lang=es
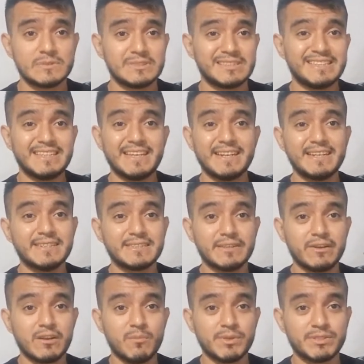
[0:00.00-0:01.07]
si quieren
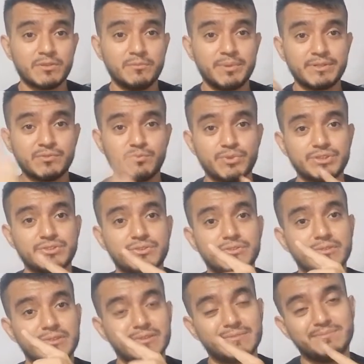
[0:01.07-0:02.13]
saber cómo hacer un
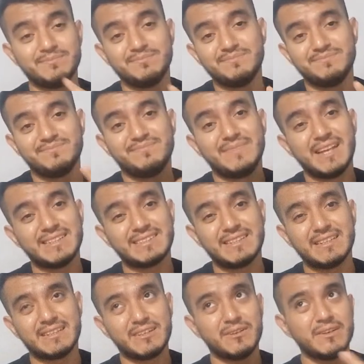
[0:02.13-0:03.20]
presupuesto, eh,
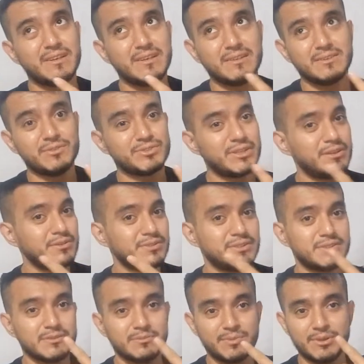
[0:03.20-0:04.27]
hace creo que dos años
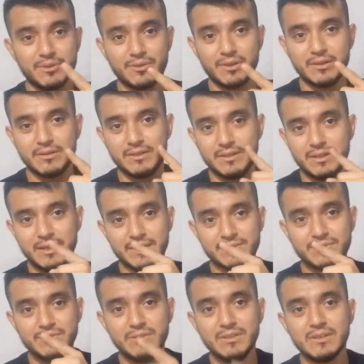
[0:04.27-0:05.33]
hice un video de,
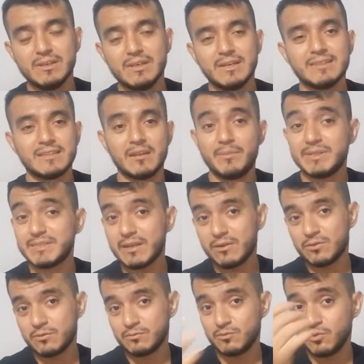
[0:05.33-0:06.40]
eso. Tal vez si hago
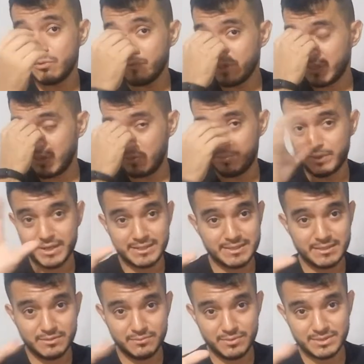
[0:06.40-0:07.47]
un nuevo video, porque
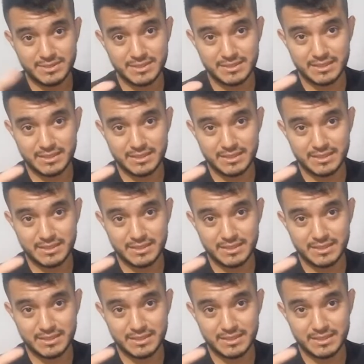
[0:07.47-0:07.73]
ese no está